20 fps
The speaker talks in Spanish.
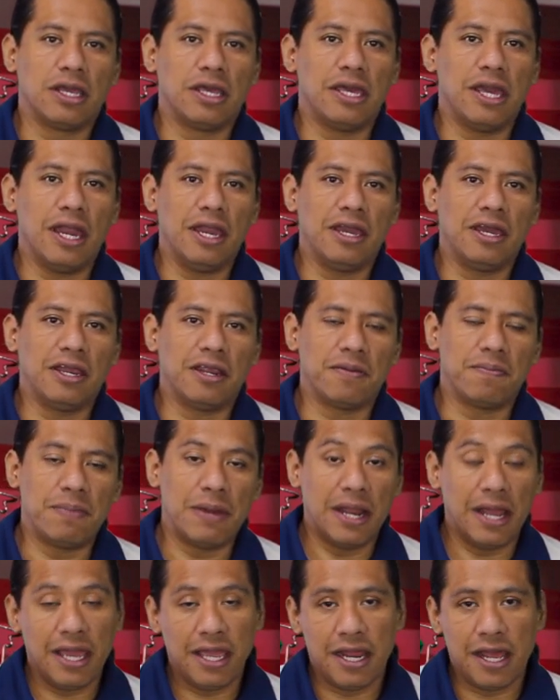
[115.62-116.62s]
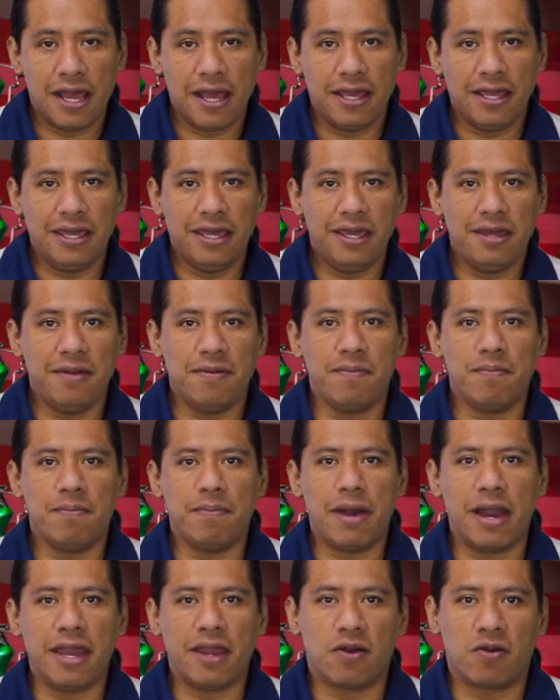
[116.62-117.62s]
Jair Pereira y
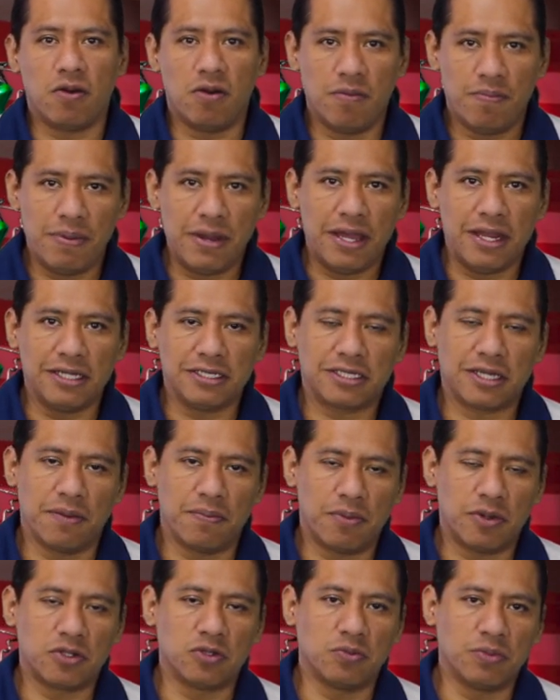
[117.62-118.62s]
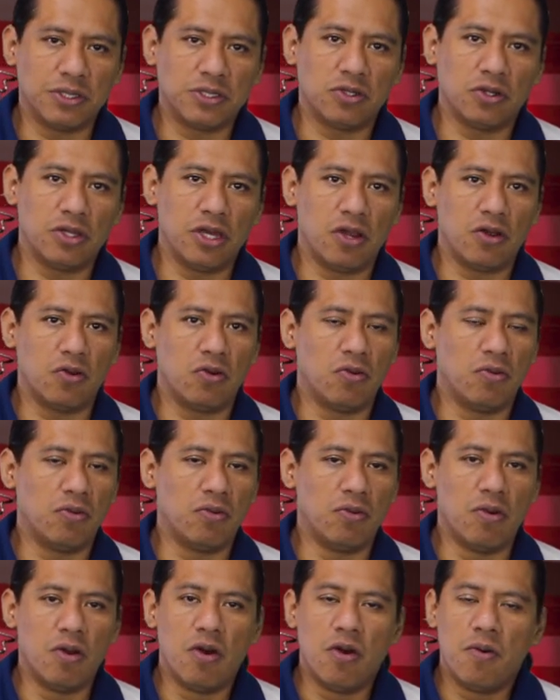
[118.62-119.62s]
Michael Pérez, que por supuesto dieron
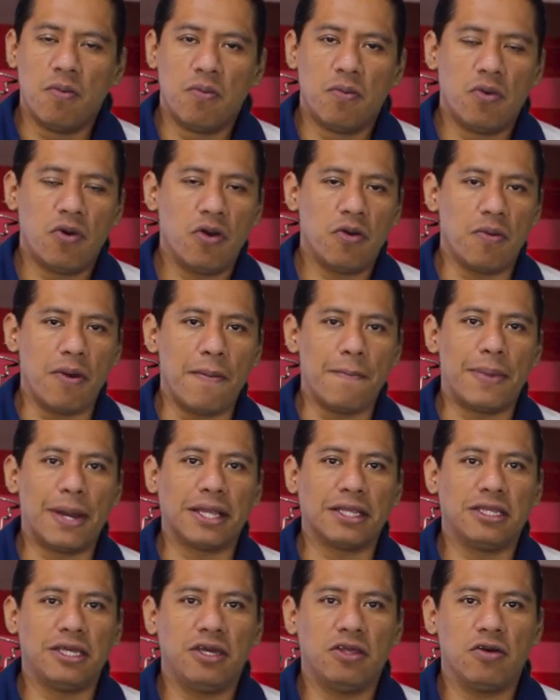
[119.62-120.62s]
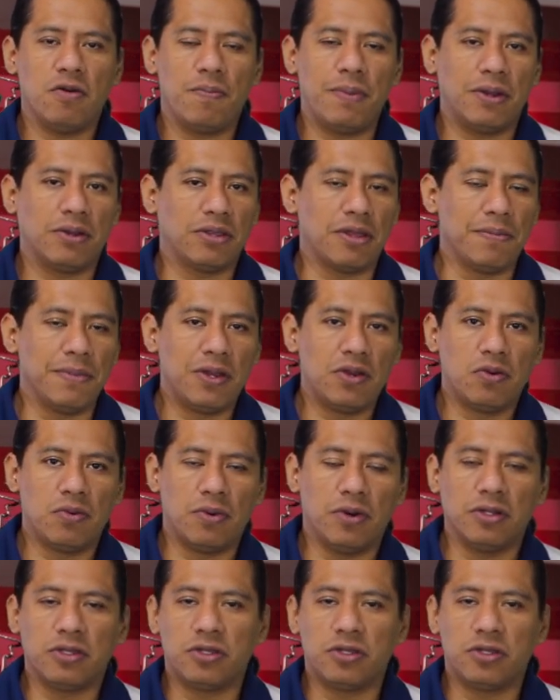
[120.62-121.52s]
un muy buen partido, pero también hubo